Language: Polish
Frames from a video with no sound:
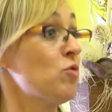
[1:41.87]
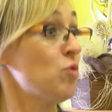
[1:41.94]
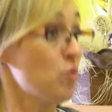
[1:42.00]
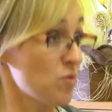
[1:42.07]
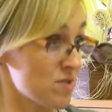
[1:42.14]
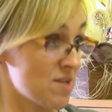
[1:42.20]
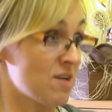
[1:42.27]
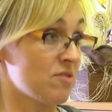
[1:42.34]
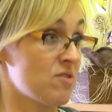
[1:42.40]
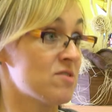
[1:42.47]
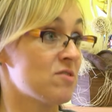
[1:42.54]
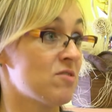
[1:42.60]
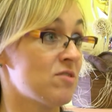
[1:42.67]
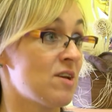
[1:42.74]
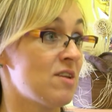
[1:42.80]
kursach
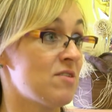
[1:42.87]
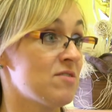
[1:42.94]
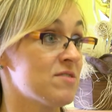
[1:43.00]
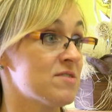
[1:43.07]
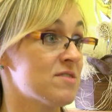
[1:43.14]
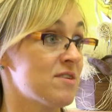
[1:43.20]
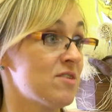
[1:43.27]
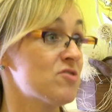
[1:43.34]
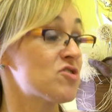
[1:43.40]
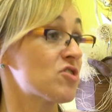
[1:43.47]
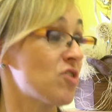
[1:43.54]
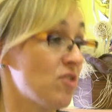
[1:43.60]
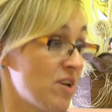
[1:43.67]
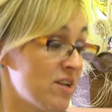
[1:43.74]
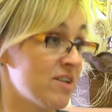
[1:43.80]
doskonalących,
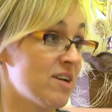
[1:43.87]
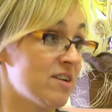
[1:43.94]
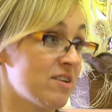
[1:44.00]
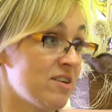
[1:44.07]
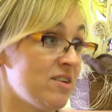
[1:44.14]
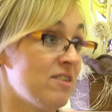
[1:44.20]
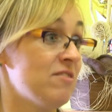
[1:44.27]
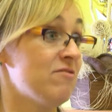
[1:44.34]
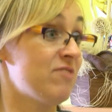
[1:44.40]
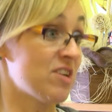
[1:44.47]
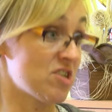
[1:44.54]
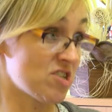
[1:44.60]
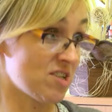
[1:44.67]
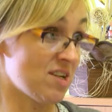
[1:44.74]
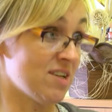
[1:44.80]
szkoleniach i
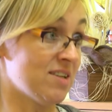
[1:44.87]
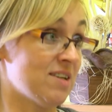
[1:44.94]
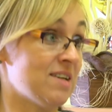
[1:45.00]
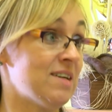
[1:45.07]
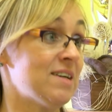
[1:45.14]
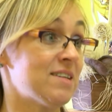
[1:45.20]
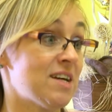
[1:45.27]
warsztatach,